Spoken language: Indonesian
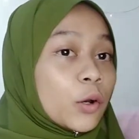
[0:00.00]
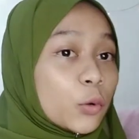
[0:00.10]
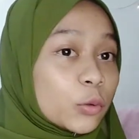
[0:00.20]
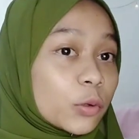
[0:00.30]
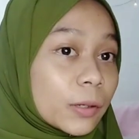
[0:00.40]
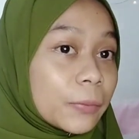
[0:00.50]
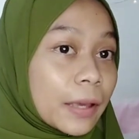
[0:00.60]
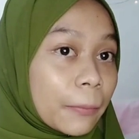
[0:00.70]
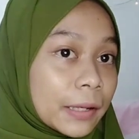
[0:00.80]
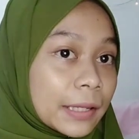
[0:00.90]
Untuk
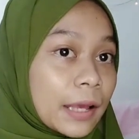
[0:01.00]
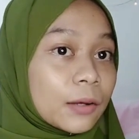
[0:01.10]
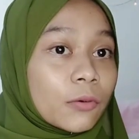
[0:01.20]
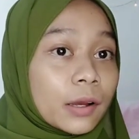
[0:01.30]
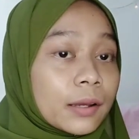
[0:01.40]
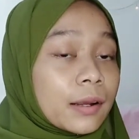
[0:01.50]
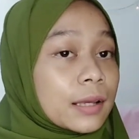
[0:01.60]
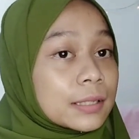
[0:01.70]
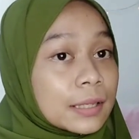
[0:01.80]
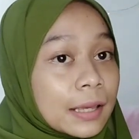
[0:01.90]
lebih amannya, aku akan
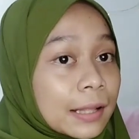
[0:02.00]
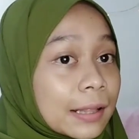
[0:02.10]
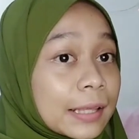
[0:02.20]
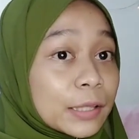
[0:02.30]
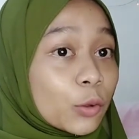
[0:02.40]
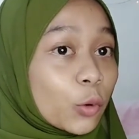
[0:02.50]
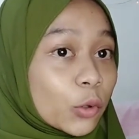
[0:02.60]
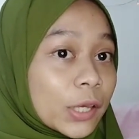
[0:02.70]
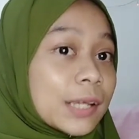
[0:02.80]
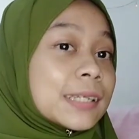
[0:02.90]
kasih link
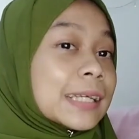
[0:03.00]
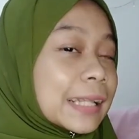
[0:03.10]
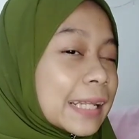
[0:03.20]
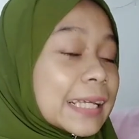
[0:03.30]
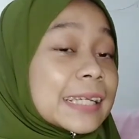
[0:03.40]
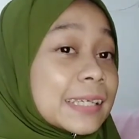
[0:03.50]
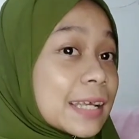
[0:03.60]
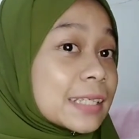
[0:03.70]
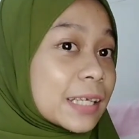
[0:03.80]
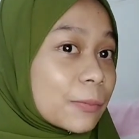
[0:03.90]
tokonya di link
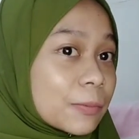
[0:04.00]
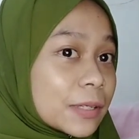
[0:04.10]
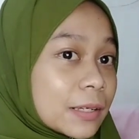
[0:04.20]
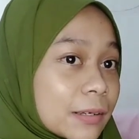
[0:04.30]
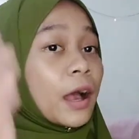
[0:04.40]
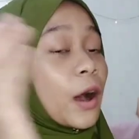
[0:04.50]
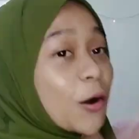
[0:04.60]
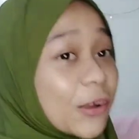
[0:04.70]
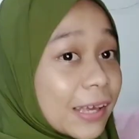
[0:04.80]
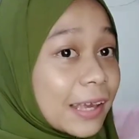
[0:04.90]
deskripsi.
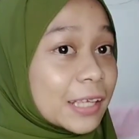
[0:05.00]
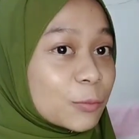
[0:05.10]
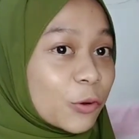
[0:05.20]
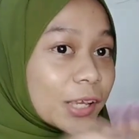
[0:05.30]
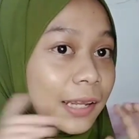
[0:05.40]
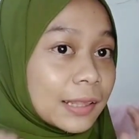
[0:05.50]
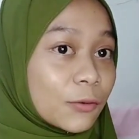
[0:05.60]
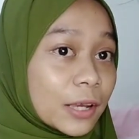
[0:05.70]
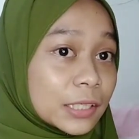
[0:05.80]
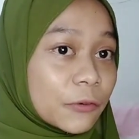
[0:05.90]
Oke guys, mungkin
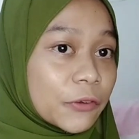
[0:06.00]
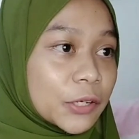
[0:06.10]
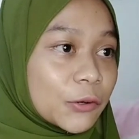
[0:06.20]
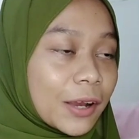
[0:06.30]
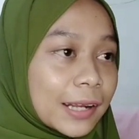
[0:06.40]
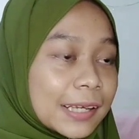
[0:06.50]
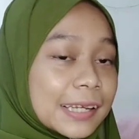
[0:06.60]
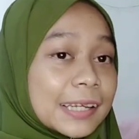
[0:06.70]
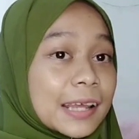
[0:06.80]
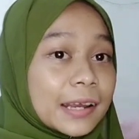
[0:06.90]
itu aja video kali
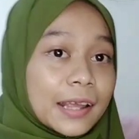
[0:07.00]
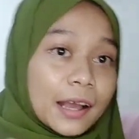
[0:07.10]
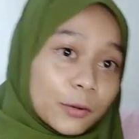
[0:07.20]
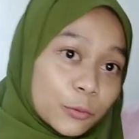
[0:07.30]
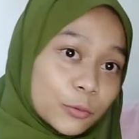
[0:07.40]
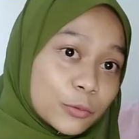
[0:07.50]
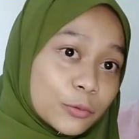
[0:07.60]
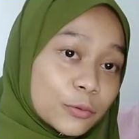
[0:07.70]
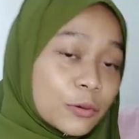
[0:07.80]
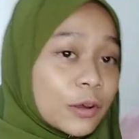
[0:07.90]
ini dari aku.
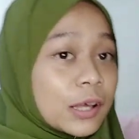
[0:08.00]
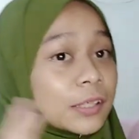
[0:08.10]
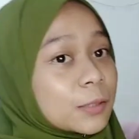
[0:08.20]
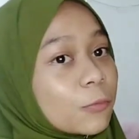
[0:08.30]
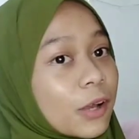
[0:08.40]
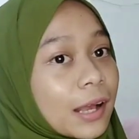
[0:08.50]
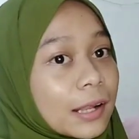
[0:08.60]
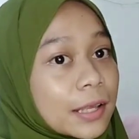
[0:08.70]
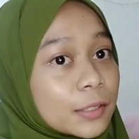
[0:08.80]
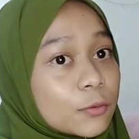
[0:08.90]
Semoga
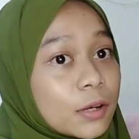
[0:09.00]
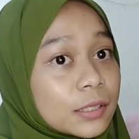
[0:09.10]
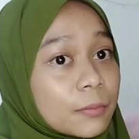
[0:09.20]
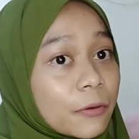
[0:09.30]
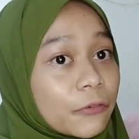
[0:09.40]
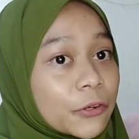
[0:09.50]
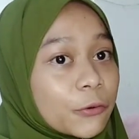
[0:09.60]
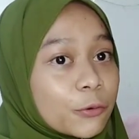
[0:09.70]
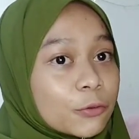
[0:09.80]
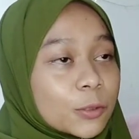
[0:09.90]
kalian suka sama
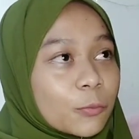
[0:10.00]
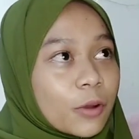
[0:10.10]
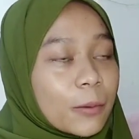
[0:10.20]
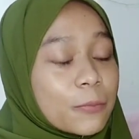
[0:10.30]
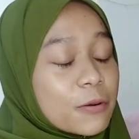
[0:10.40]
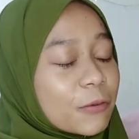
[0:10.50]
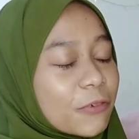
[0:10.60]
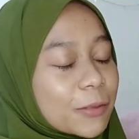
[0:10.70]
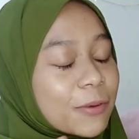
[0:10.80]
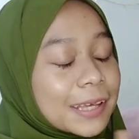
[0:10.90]
videoku, semoga
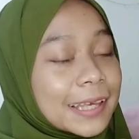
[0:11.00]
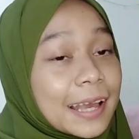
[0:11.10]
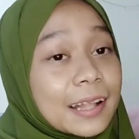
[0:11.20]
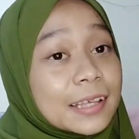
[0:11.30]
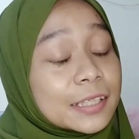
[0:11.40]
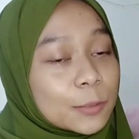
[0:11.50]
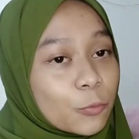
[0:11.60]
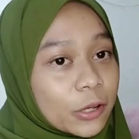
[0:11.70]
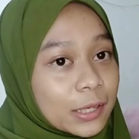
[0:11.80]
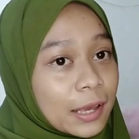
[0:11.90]
bermanfaat bagi kalian
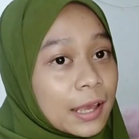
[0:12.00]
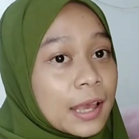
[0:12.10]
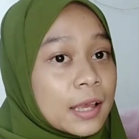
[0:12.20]
semuanya.